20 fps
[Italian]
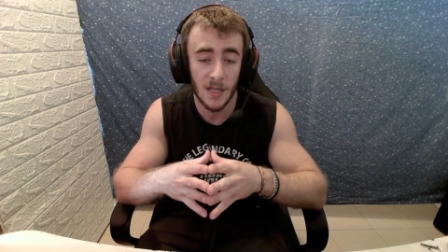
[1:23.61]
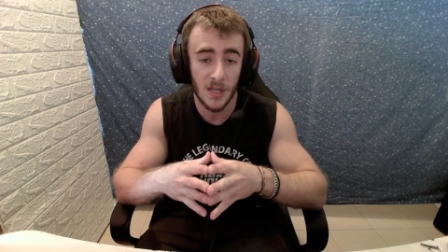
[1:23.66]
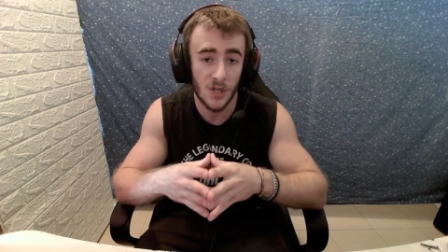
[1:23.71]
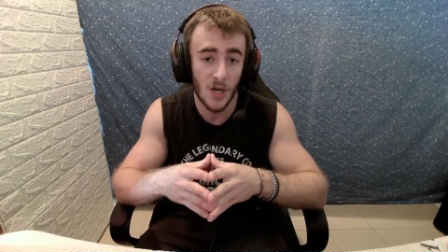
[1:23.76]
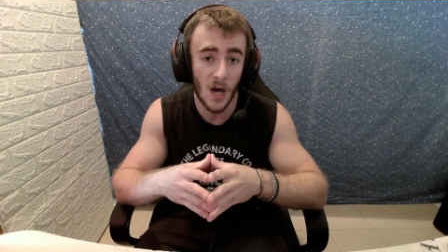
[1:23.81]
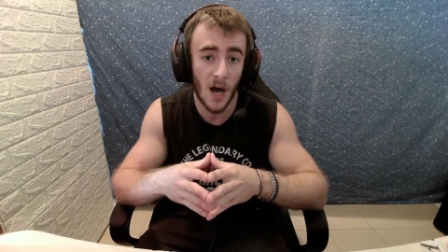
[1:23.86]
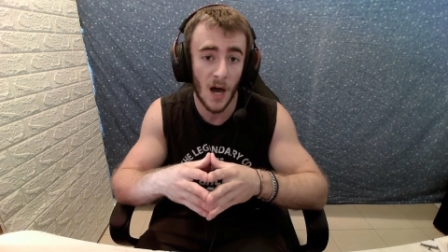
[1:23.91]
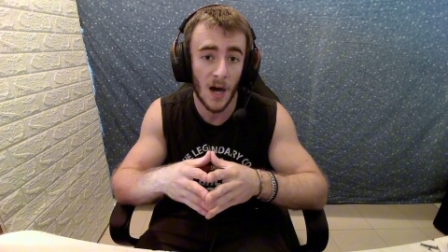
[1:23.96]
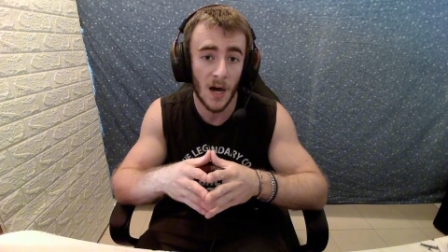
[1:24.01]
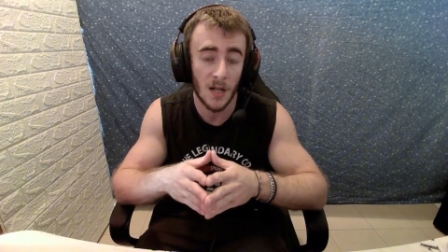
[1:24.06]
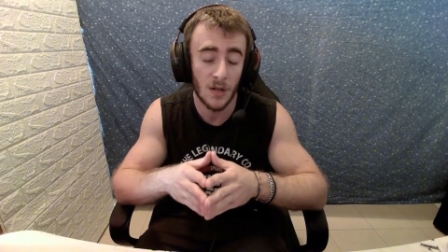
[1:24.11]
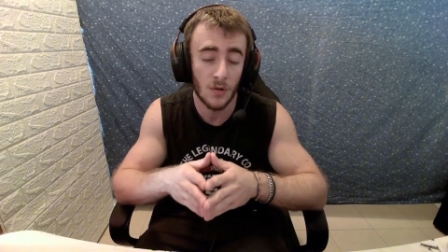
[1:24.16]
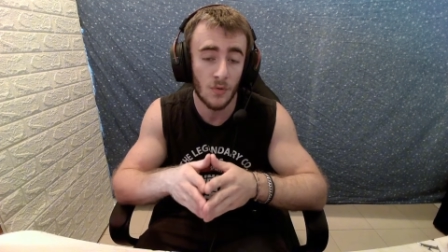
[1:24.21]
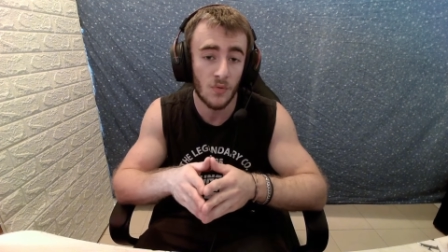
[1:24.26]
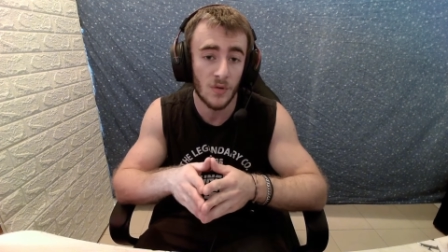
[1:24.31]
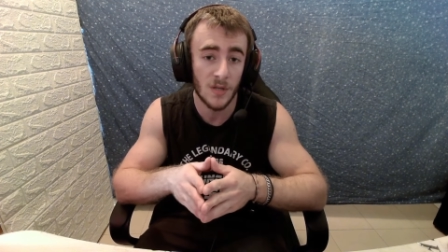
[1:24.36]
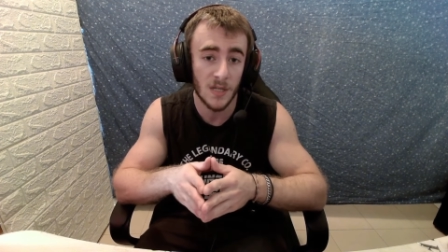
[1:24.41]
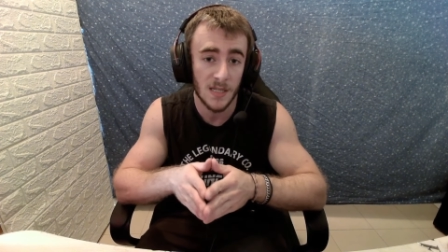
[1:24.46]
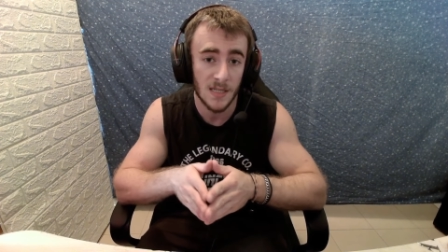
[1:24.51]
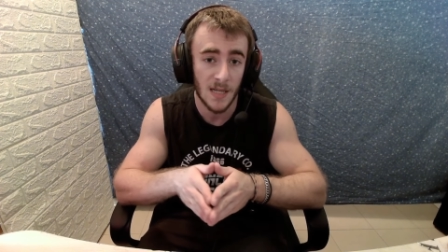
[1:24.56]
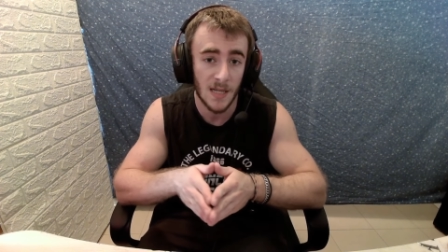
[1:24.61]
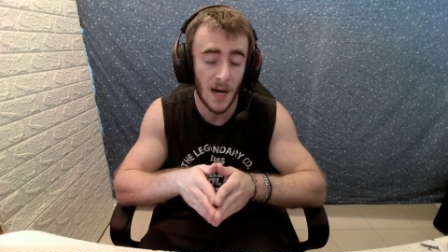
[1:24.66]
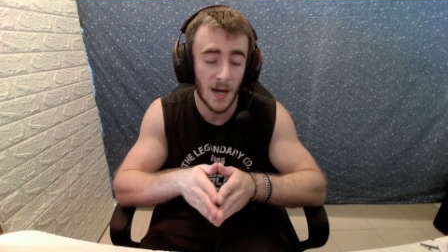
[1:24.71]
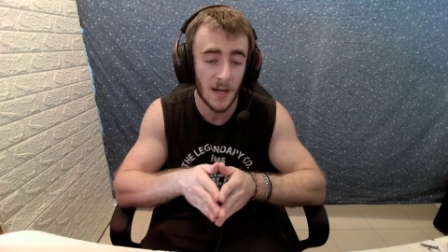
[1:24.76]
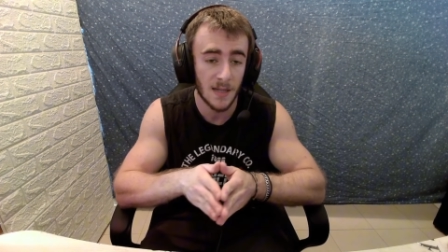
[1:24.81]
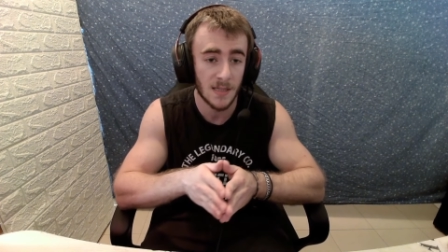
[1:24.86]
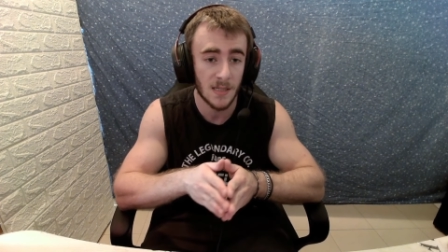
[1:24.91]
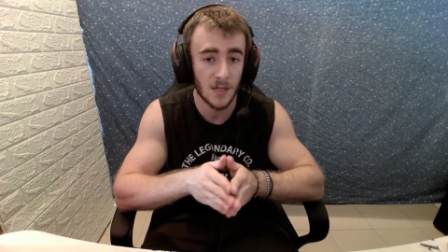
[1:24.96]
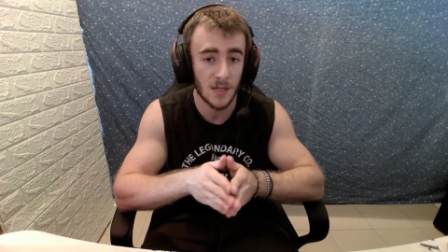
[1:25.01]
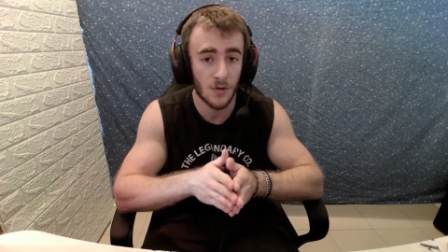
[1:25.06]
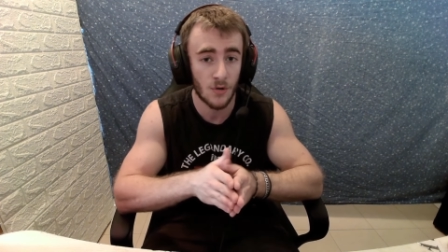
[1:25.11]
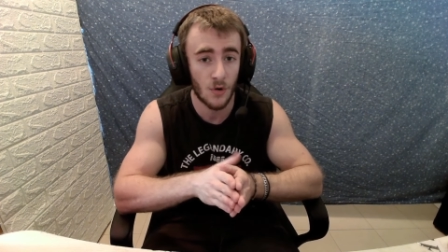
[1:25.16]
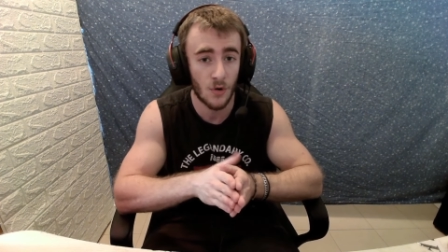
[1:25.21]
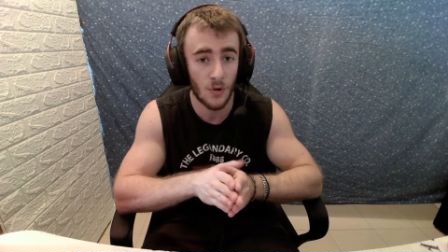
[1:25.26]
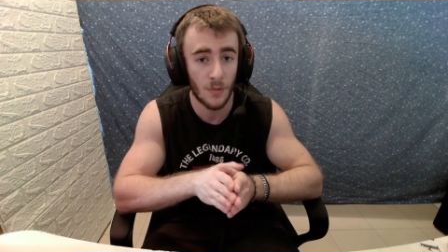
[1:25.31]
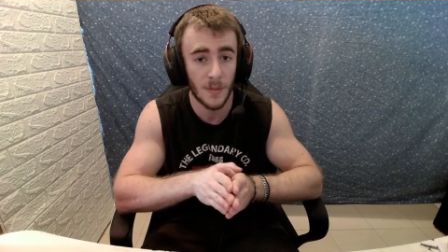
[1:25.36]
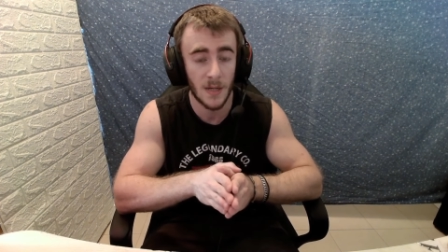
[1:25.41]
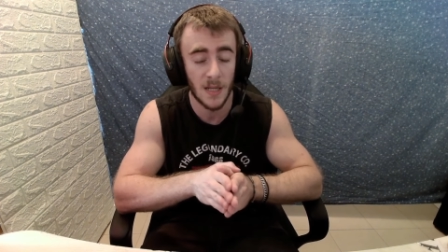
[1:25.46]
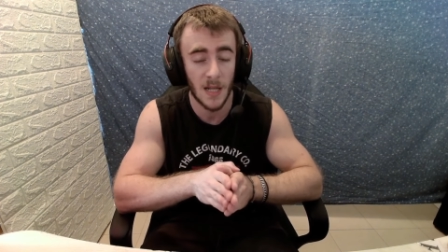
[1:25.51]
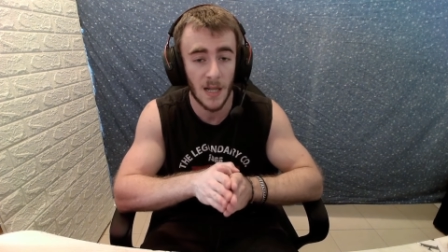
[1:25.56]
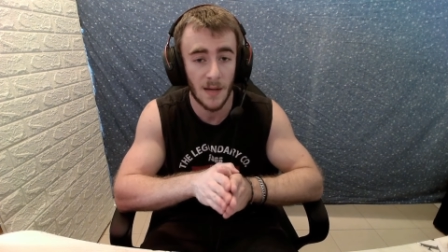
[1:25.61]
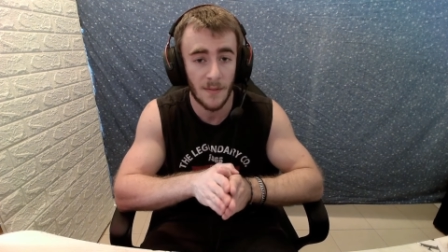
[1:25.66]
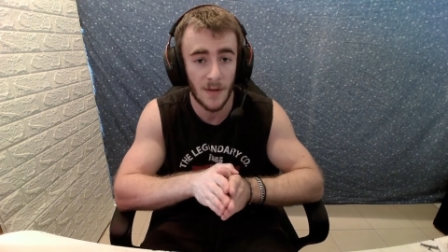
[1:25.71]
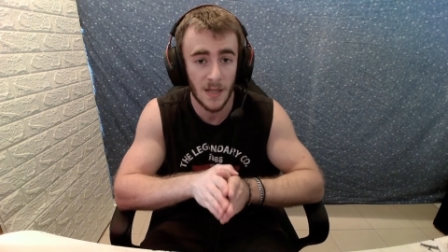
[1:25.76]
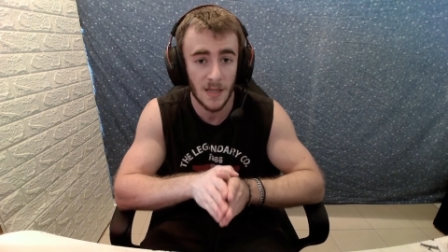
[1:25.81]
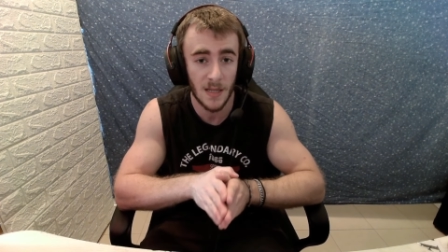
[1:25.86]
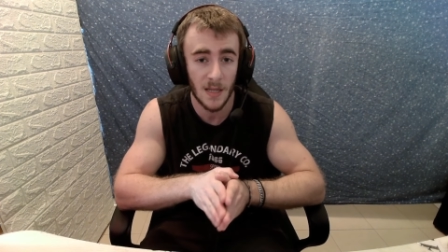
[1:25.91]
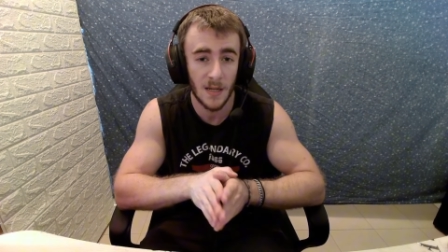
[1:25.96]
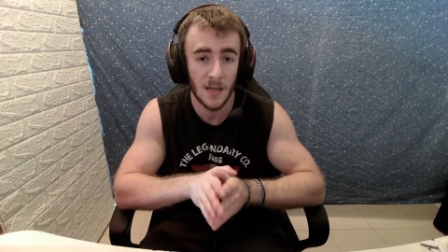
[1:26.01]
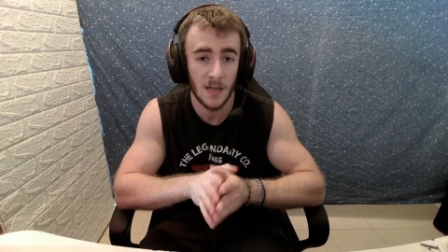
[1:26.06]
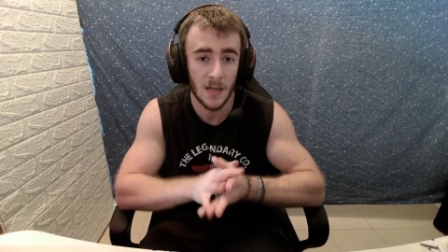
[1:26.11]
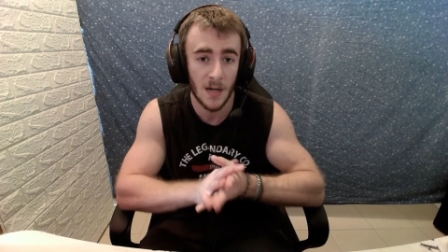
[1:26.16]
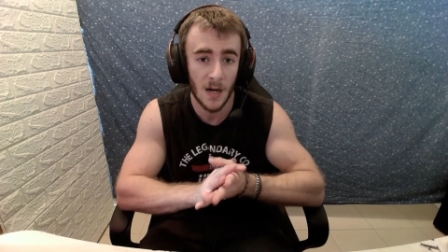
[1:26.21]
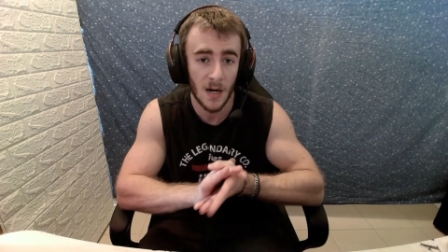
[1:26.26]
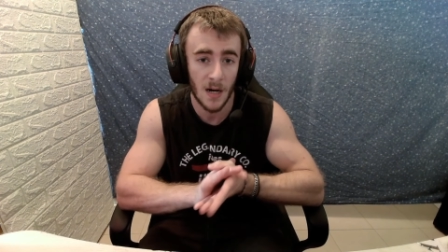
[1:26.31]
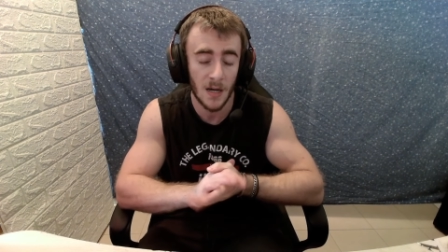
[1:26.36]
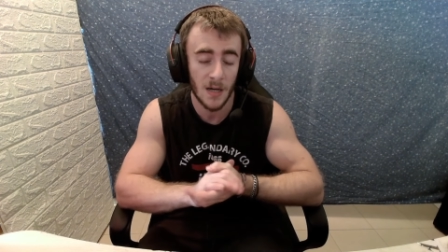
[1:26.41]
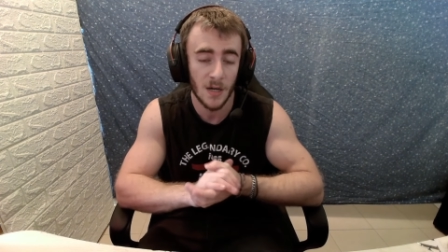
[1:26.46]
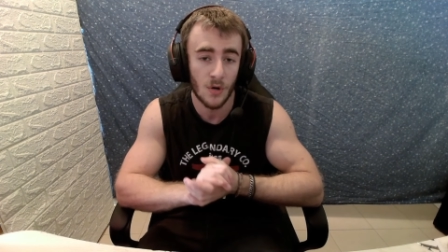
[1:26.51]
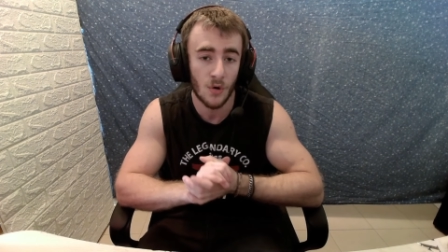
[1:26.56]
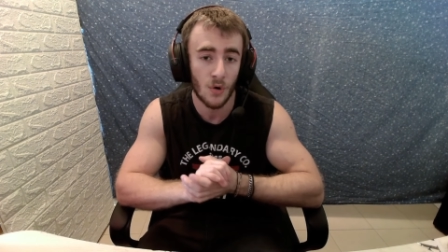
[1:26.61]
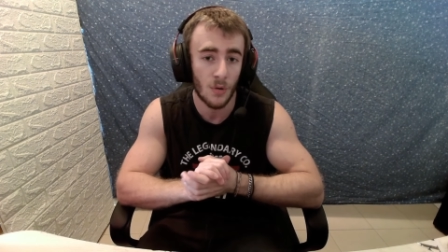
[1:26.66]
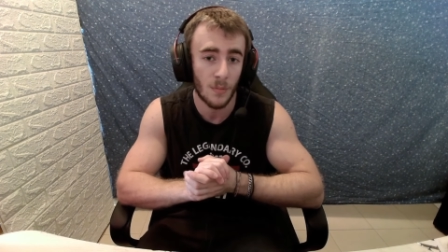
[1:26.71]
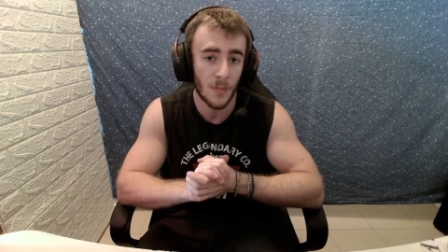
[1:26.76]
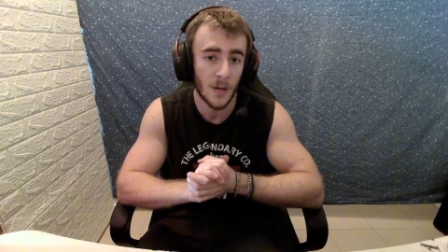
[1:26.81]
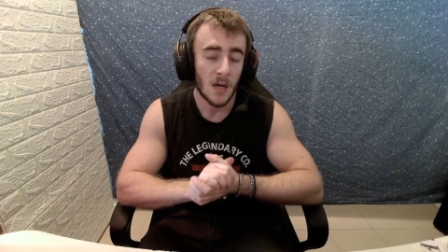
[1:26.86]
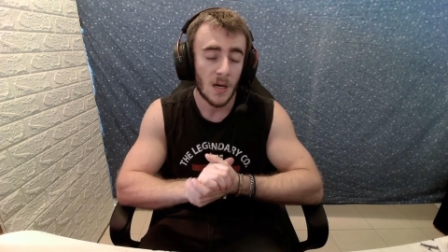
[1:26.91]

di già alcune stanze come la lavanderia e come